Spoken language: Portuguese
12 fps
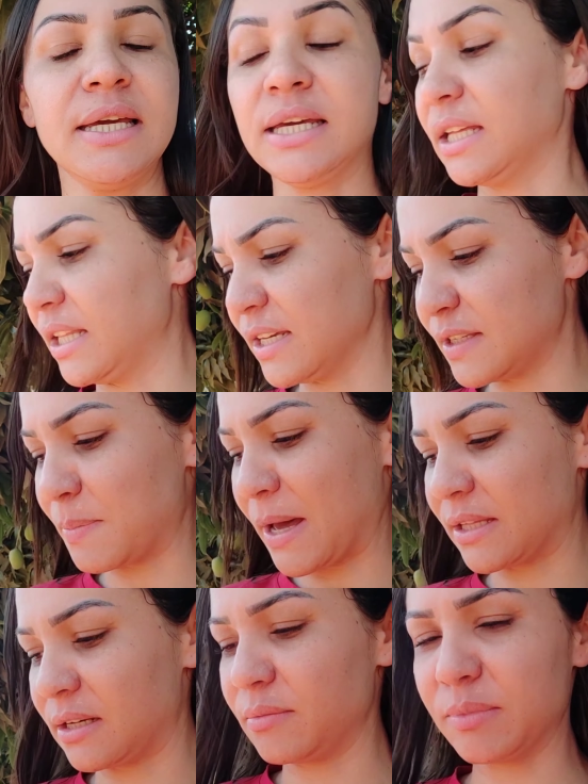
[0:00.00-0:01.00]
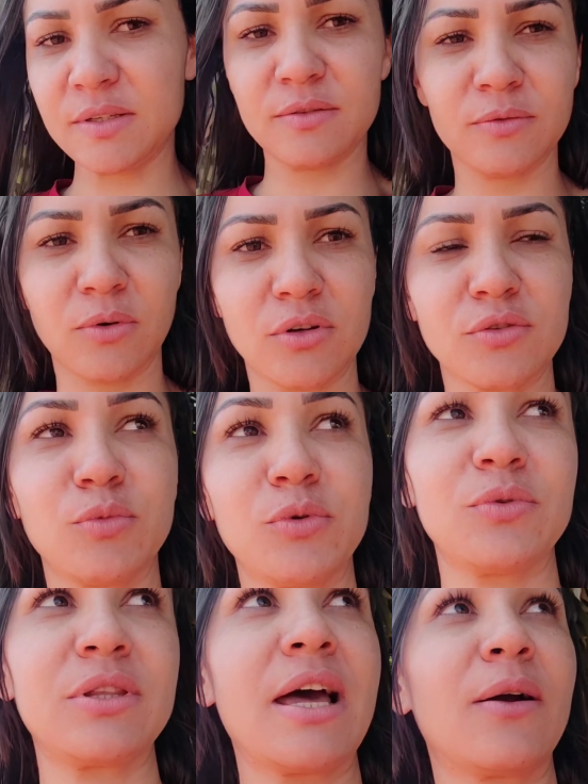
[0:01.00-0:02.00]
E tem a espada ali, mas eu não gosto
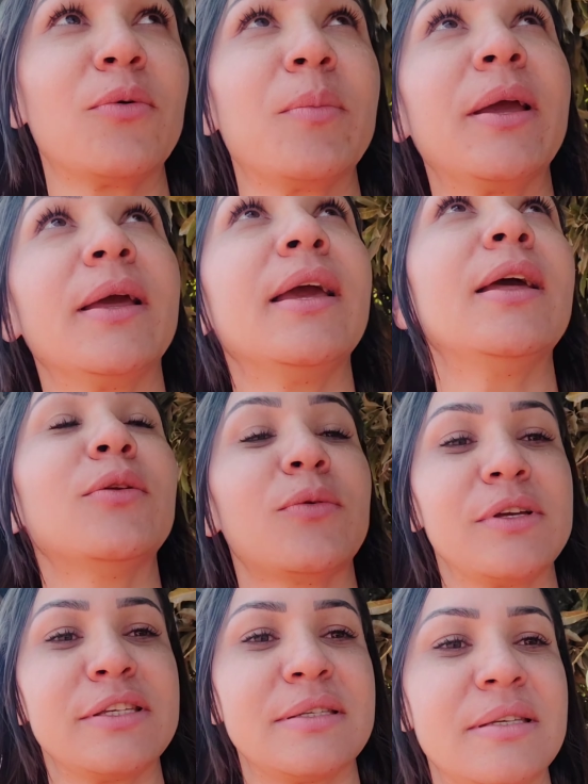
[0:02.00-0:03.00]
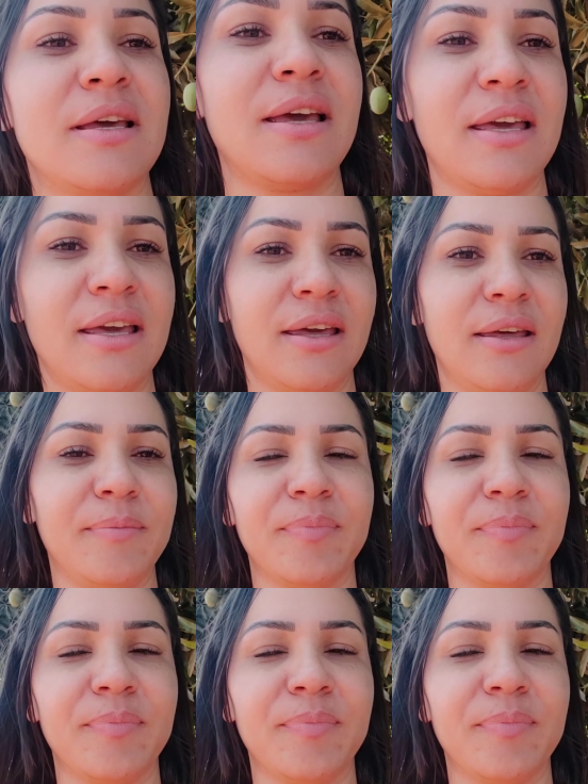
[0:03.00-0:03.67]
muito de estar tá comendo com é,